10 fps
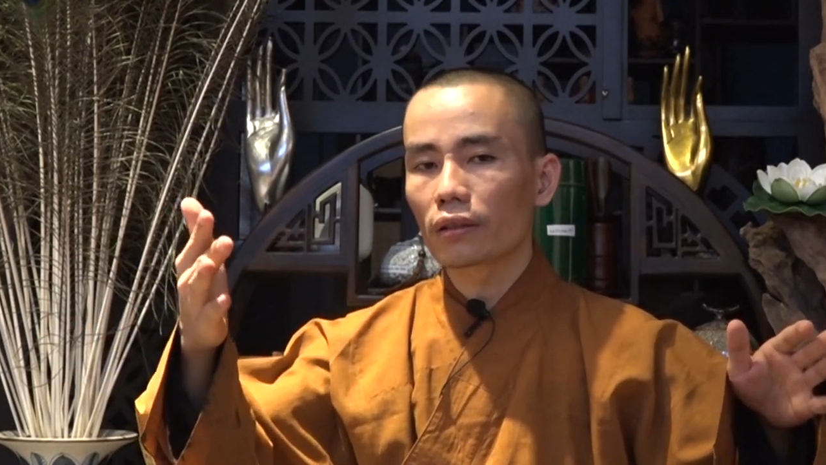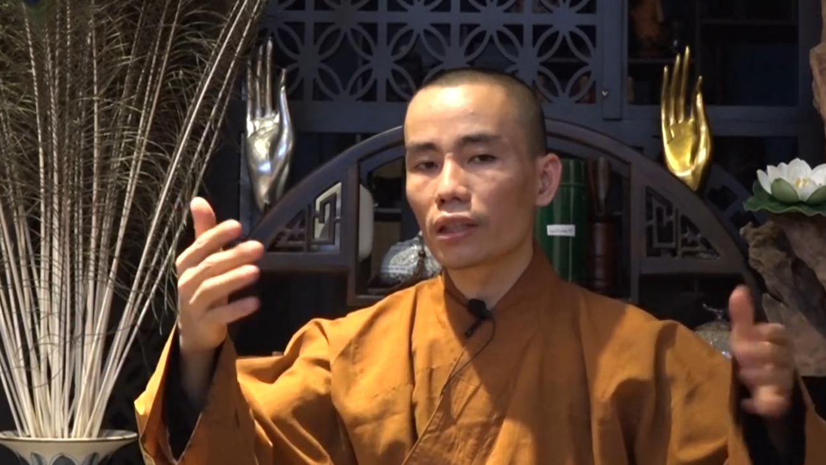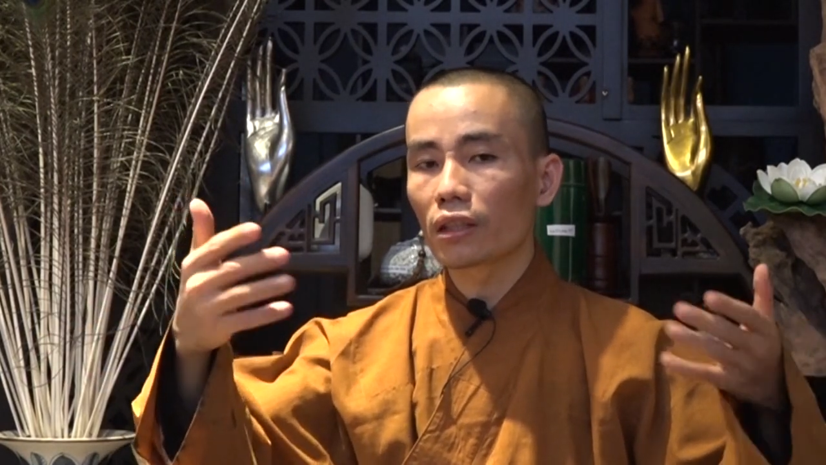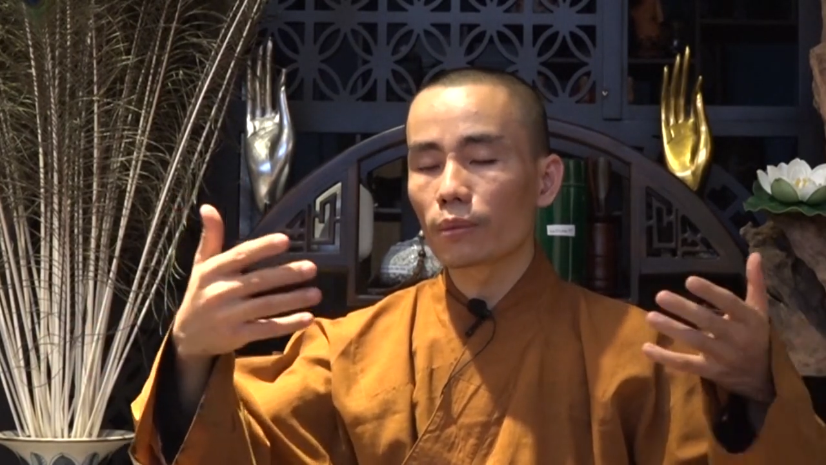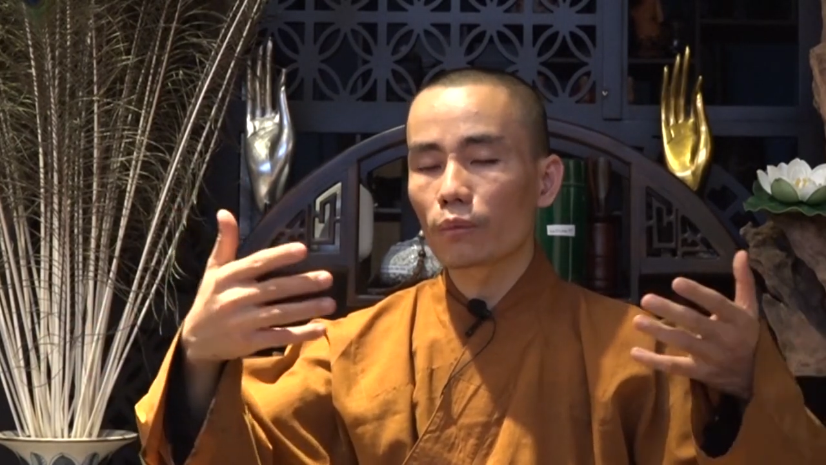
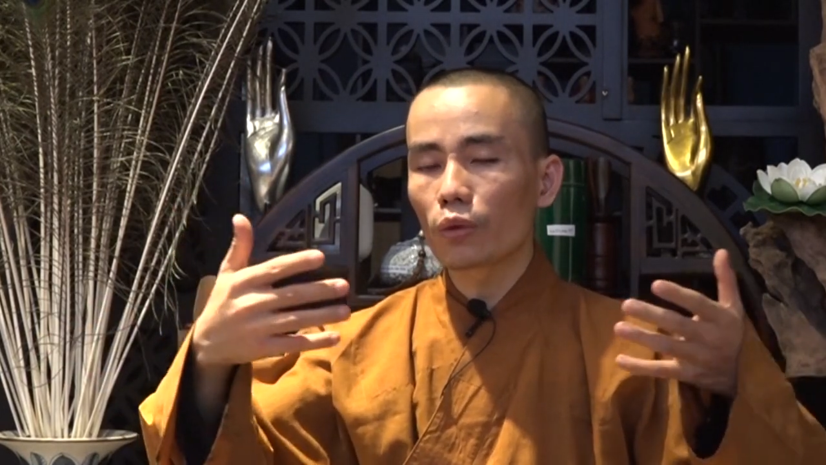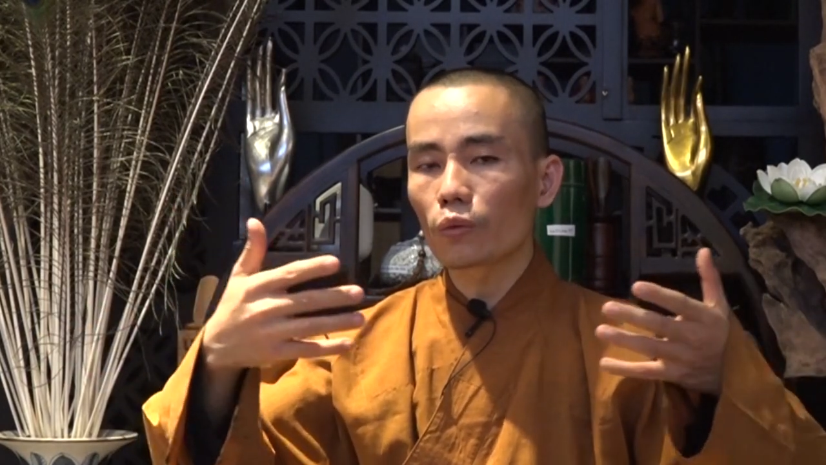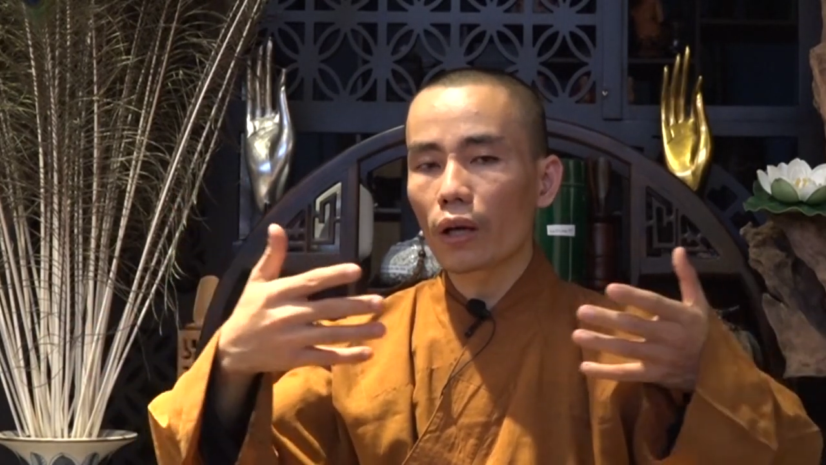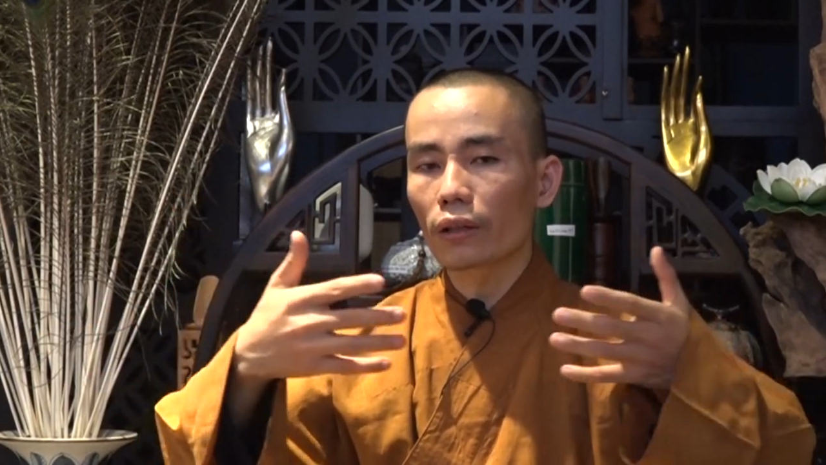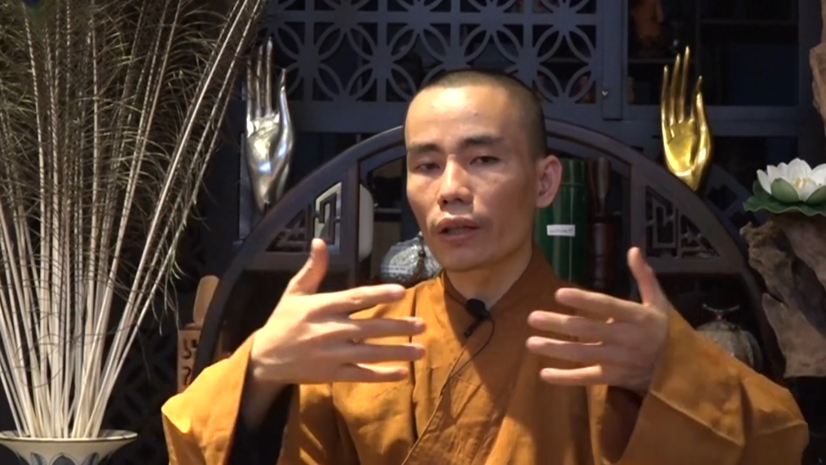như là một mối
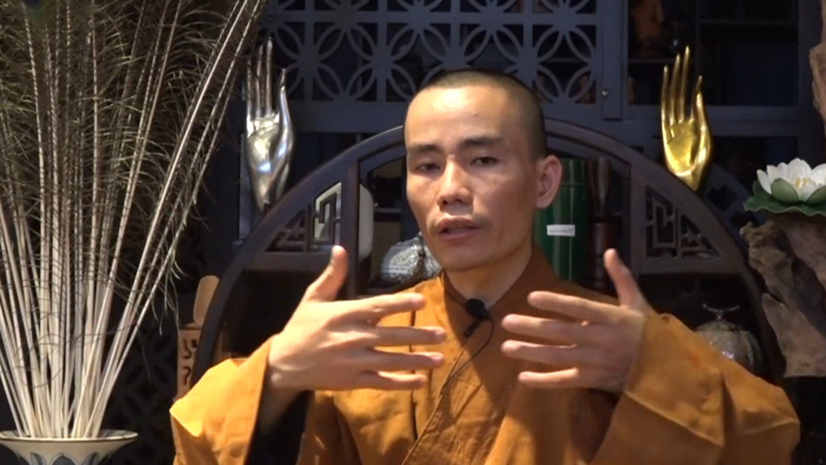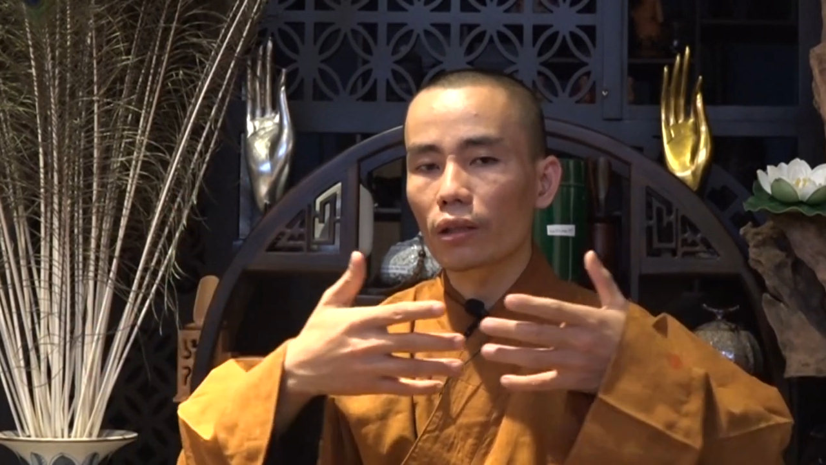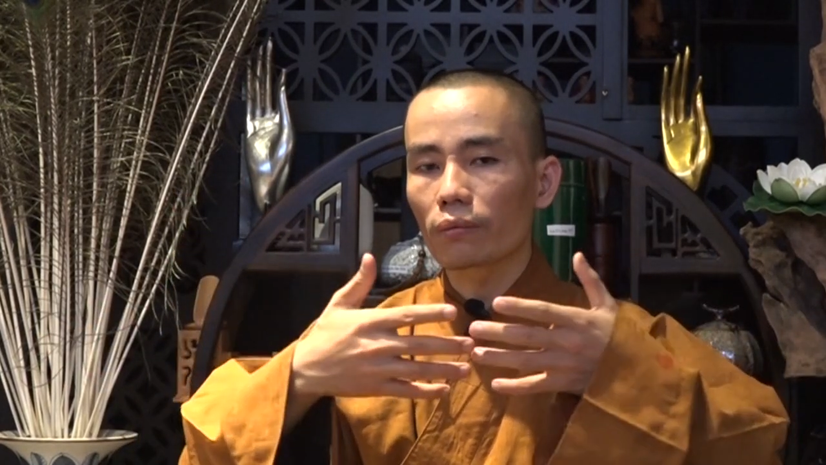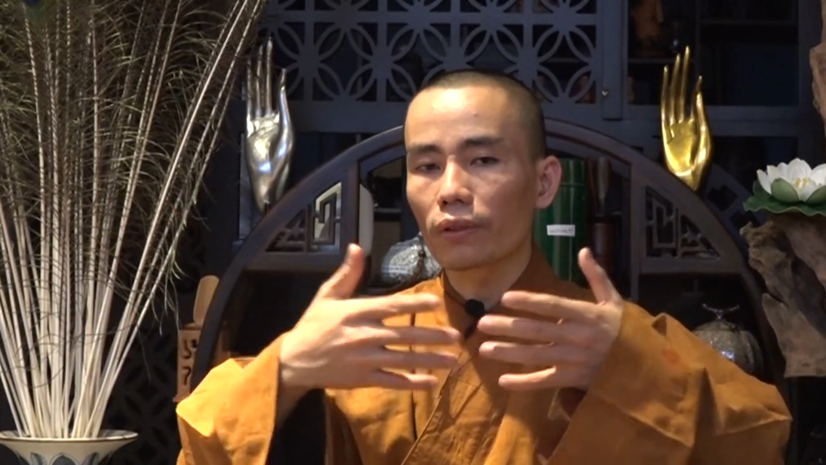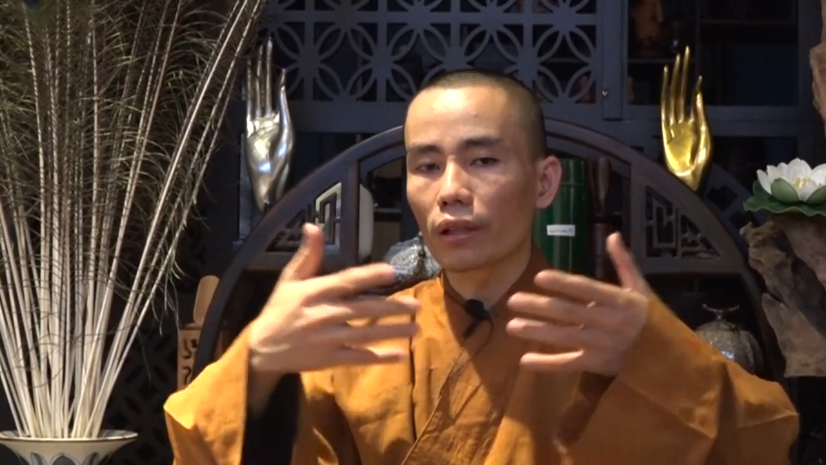quan hệ
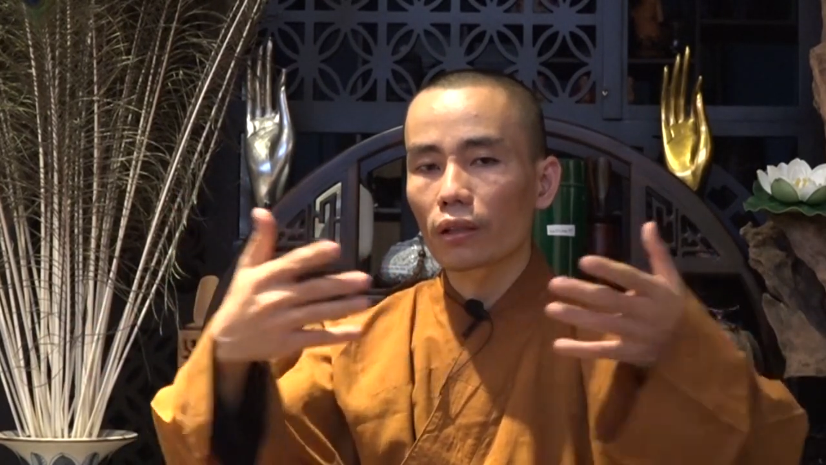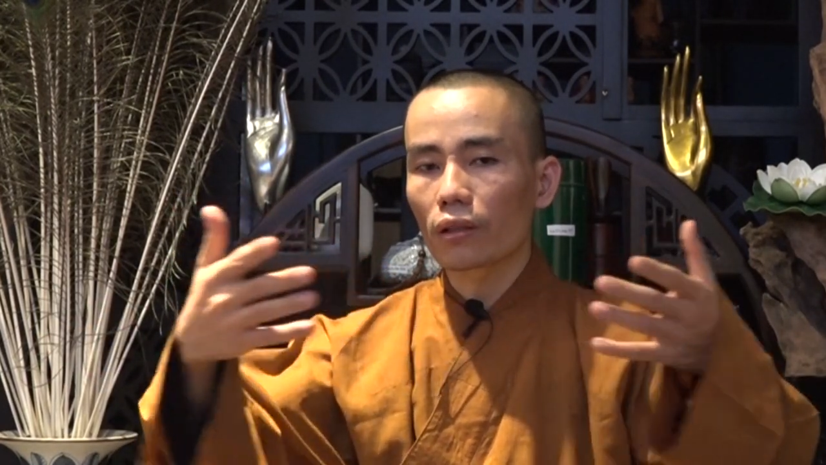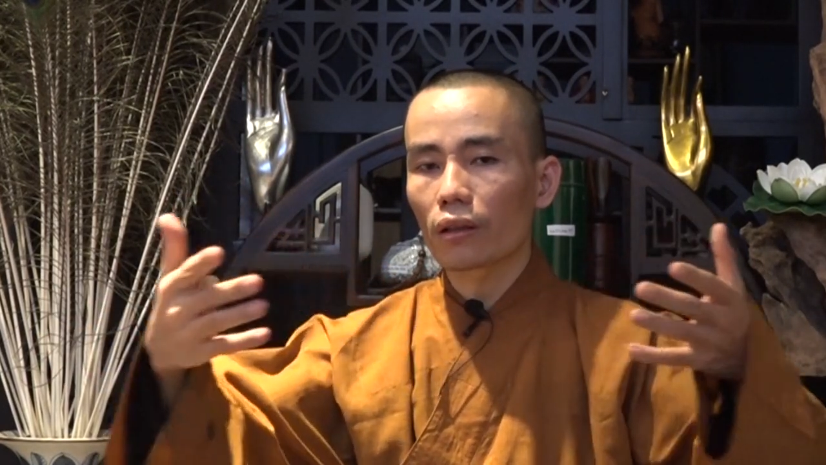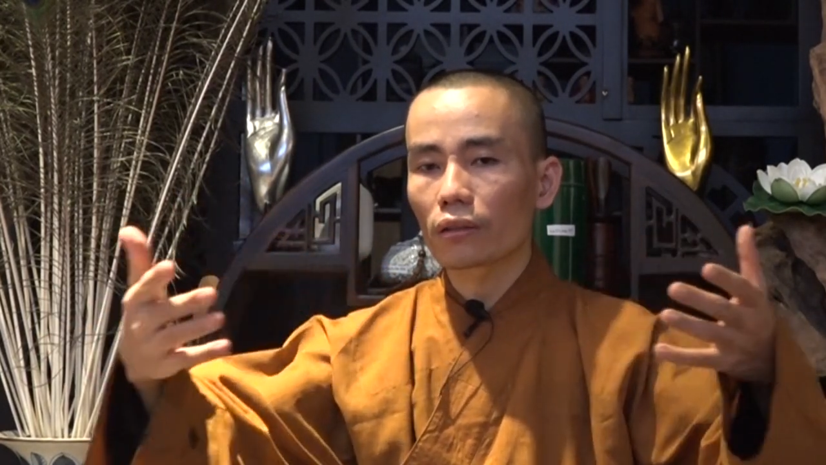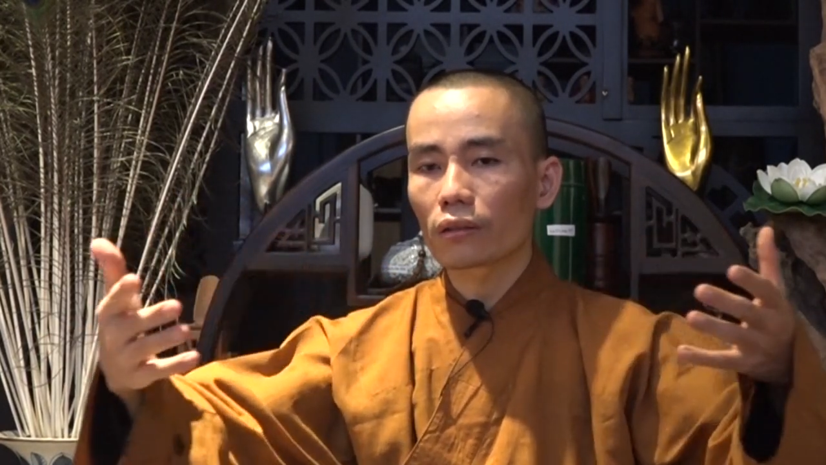chồng vợ
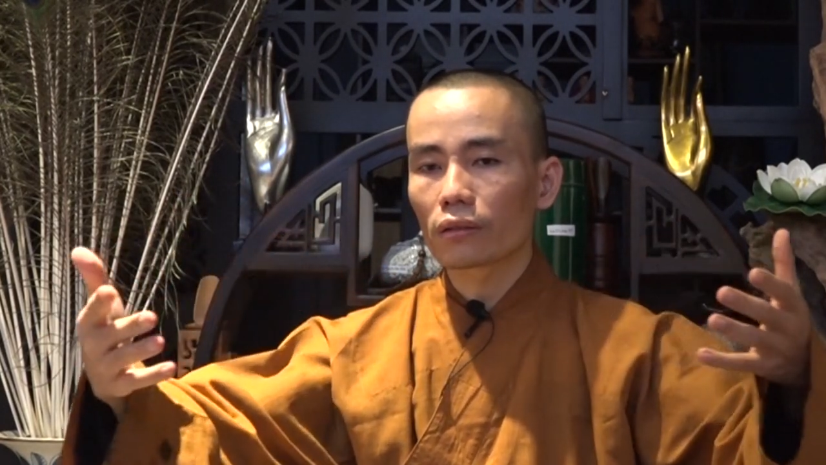con,